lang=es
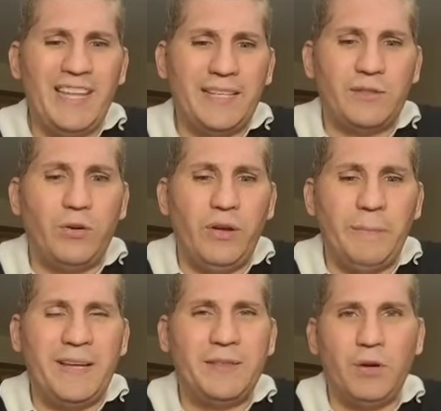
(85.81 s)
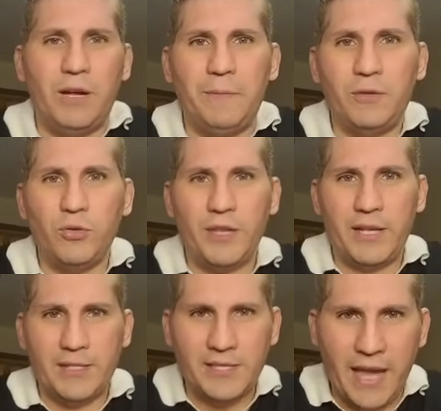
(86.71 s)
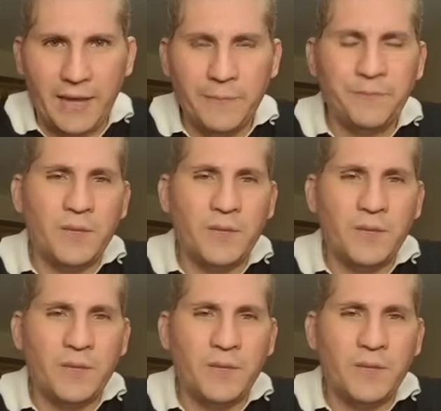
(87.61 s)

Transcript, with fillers: textos en Mateo capítulo 16.